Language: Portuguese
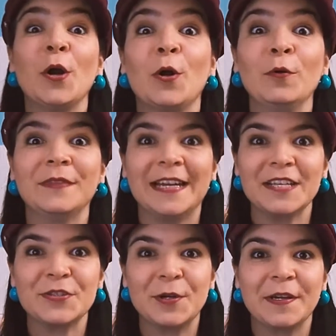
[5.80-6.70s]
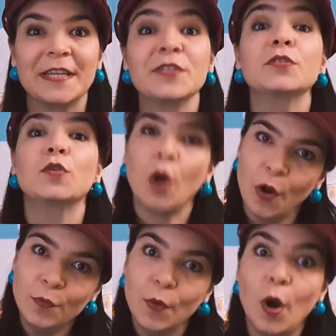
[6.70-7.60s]
Contar histórias com
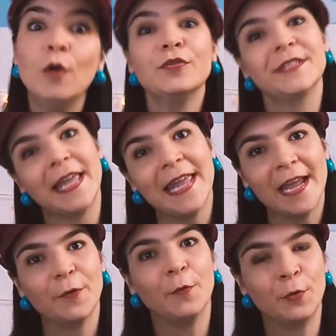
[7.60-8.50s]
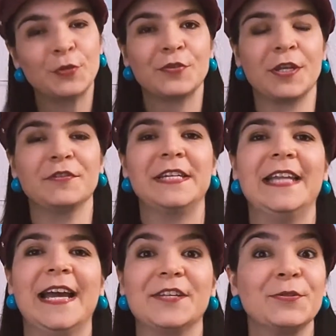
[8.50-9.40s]
ou sem recursos
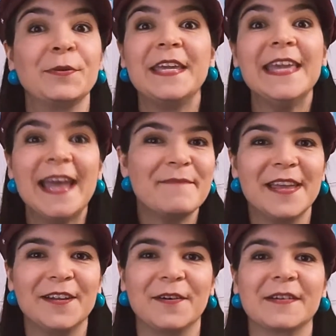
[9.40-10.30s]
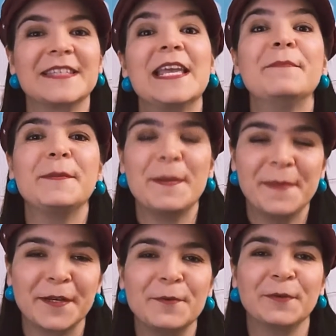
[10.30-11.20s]
auxiliares, o que é melhor? Sempre me
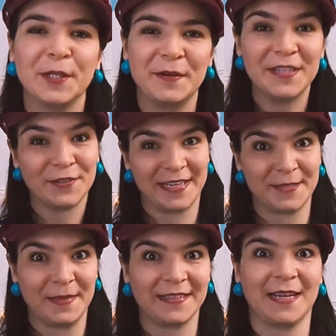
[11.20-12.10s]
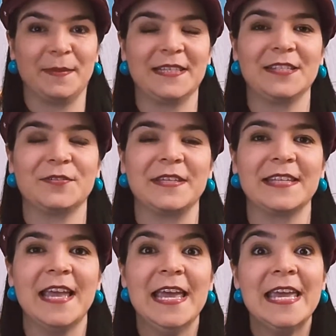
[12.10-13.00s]
perguntam isso nas minhas
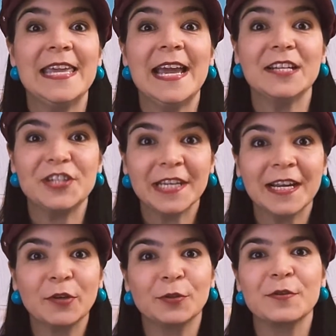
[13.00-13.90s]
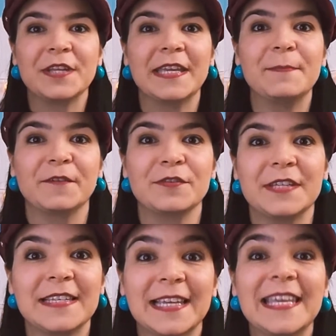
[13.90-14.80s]
capacitações. E a dica que eu trouxe aqui para
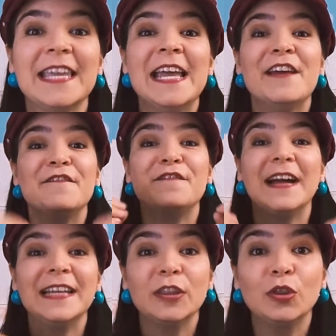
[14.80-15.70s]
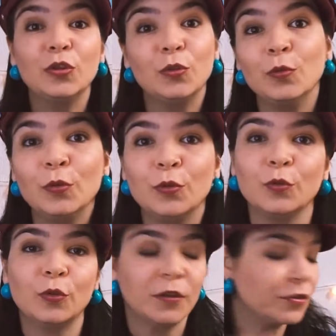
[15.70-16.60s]
vocês é que vale
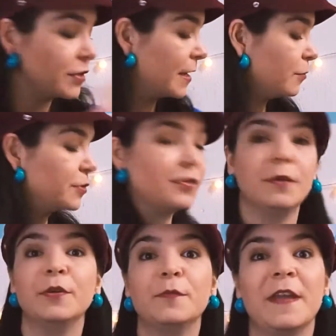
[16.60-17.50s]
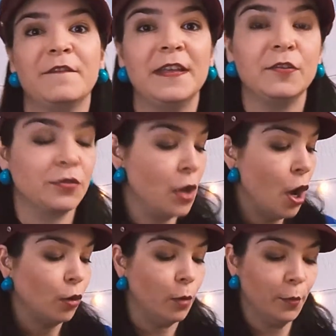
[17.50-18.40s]
tudo. Todos os recursos são muito bem-vindos,
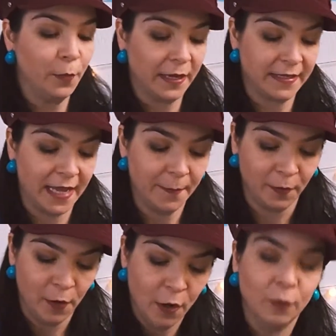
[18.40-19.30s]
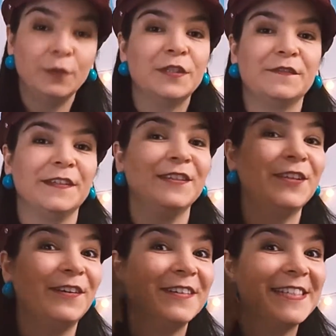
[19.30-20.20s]
como por exemplo, os
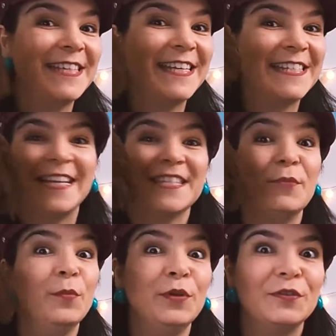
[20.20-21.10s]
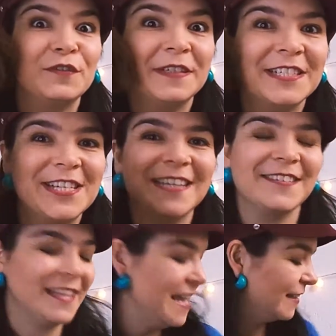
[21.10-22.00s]
fantoches, eles são muito
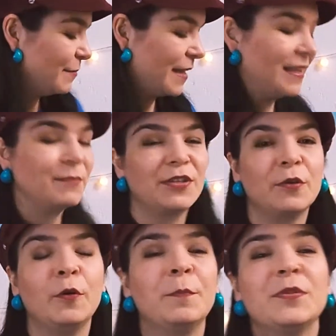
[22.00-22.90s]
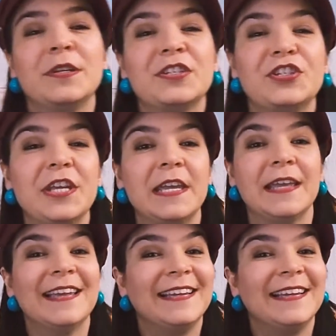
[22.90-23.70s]
divertidos. Também temos opções de